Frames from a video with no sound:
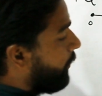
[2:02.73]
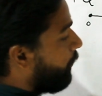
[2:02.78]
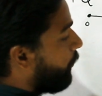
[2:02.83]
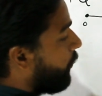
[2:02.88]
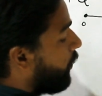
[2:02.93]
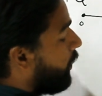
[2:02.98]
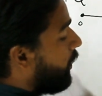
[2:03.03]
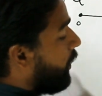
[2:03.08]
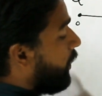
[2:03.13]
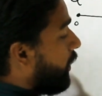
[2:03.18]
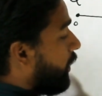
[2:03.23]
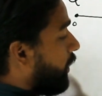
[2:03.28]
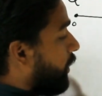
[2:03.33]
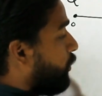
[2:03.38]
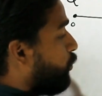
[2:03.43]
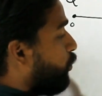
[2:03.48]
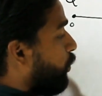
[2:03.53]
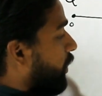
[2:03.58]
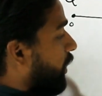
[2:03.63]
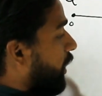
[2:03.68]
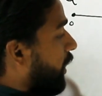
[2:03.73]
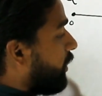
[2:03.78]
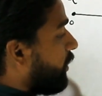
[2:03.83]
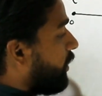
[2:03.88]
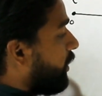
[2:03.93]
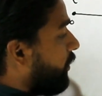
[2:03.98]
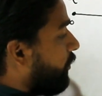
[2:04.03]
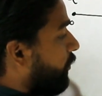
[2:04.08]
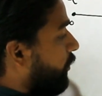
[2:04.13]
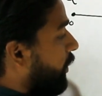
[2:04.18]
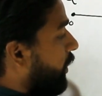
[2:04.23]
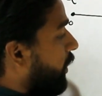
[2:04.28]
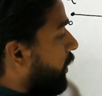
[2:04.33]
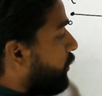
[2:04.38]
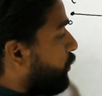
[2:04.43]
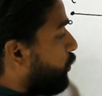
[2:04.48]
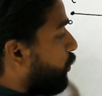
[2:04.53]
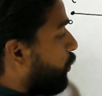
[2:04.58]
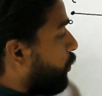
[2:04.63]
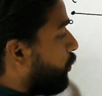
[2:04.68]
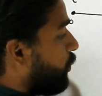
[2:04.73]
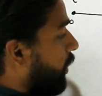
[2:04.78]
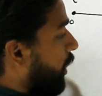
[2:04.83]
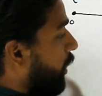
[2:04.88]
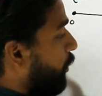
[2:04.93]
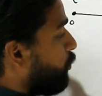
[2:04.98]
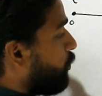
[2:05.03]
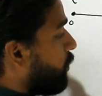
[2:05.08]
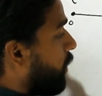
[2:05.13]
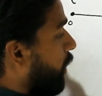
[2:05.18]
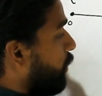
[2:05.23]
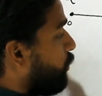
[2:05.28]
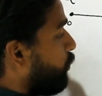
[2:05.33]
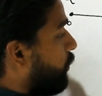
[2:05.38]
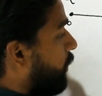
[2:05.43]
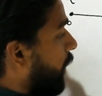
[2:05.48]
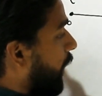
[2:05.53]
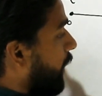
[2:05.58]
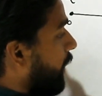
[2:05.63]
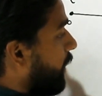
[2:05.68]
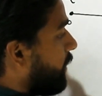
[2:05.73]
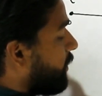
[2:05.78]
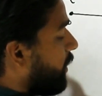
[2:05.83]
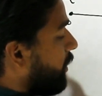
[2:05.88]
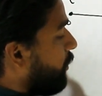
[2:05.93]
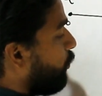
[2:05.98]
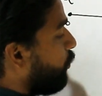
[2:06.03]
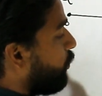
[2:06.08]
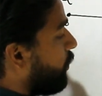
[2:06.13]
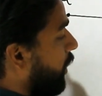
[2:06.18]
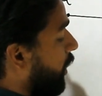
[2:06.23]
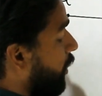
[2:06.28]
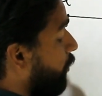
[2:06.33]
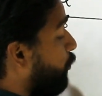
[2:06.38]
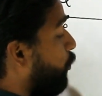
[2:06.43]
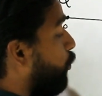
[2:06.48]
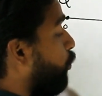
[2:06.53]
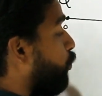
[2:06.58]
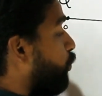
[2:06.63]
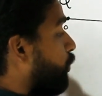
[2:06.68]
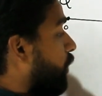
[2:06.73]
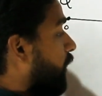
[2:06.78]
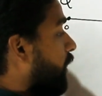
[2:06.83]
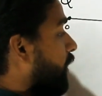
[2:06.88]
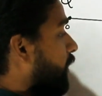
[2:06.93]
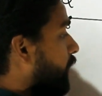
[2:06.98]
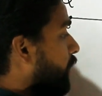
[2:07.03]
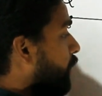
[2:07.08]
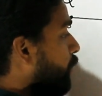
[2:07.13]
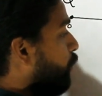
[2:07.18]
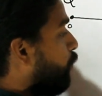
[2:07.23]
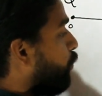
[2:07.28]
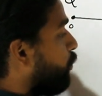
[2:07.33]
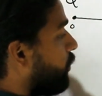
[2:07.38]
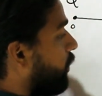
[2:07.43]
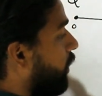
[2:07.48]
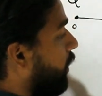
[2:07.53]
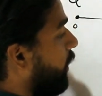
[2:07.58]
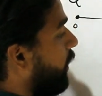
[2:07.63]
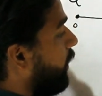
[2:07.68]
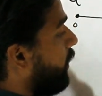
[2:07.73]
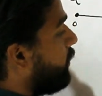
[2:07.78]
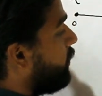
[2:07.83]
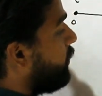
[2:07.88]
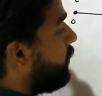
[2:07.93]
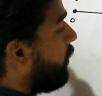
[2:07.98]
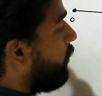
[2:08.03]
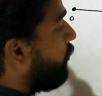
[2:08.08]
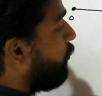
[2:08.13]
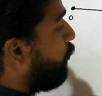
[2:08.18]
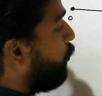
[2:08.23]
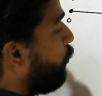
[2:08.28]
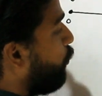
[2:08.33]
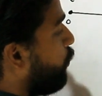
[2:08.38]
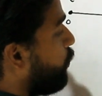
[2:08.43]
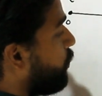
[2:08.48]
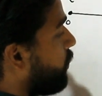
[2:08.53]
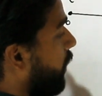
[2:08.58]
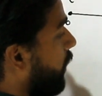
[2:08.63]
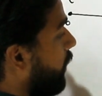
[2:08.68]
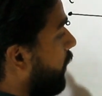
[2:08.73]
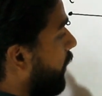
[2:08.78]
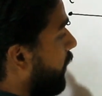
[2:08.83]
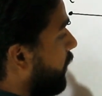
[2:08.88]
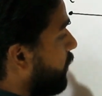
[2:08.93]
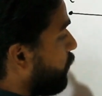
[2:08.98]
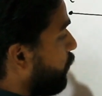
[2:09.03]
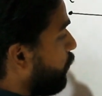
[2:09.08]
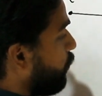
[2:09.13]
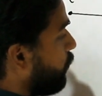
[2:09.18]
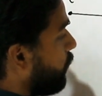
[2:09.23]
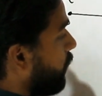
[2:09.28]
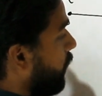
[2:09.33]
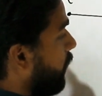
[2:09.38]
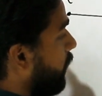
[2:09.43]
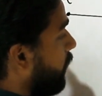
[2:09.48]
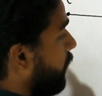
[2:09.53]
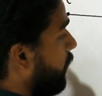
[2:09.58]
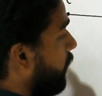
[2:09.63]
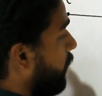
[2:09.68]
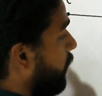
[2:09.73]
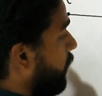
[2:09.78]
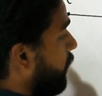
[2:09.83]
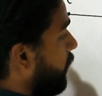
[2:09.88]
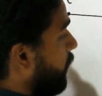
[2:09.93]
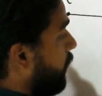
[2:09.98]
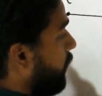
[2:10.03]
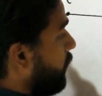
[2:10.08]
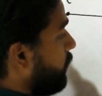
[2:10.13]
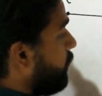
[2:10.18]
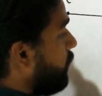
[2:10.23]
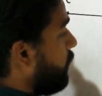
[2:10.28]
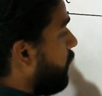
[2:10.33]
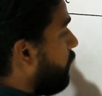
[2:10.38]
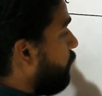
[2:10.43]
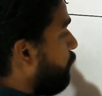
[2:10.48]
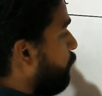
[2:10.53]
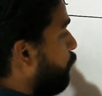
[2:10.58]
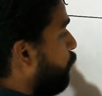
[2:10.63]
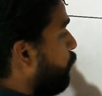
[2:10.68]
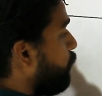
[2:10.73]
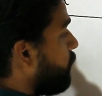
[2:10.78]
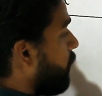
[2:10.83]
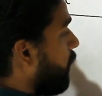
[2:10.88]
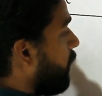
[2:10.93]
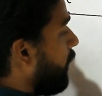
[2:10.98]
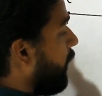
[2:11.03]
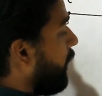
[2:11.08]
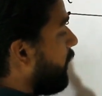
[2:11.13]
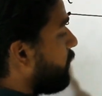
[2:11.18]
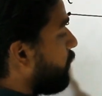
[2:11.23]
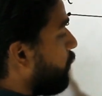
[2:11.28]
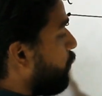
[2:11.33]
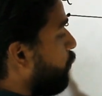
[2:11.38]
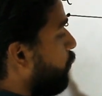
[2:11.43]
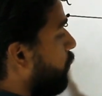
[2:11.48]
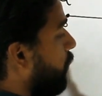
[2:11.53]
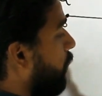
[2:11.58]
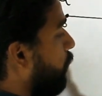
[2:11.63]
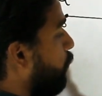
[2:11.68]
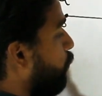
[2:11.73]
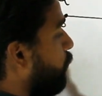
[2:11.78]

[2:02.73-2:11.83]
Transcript: हैं कि जो इलेक्ट्रिक फील्ड जो होता है उसका जो डायरेक्शन होता है वो उधर ही होता है जिधर फोर्स का डायरेक्शन होता है जिधर फोर्स का डायरेक्शन होगा